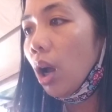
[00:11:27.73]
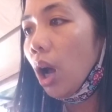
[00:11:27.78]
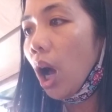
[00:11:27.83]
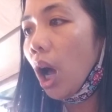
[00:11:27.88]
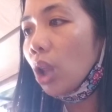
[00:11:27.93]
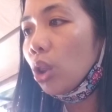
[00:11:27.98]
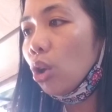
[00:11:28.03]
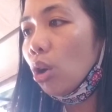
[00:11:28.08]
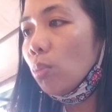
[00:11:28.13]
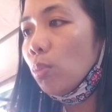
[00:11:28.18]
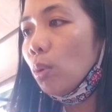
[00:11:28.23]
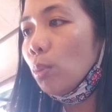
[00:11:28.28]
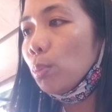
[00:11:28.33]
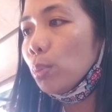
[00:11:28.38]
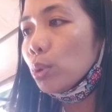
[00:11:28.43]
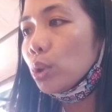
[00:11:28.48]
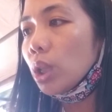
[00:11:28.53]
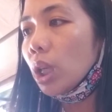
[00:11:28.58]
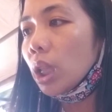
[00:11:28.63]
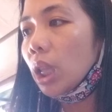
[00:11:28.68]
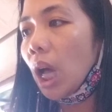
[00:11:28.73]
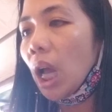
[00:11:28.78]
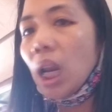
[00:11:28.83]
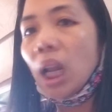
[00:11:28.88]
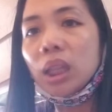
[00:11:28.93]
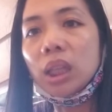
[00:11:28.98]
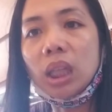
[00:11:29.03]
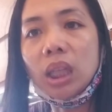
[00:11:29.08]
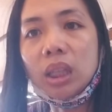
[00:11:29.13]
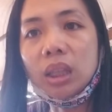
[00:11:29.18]
Adobong pusit ala
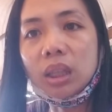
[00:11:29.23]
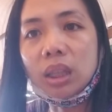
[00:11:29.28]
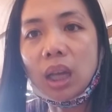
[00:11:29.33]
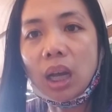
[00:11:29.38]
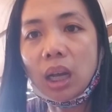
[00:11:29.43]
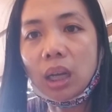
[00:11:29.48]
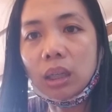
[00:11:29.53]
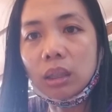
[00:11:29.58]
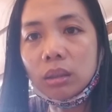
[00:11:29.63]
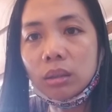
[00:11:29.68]
tinta.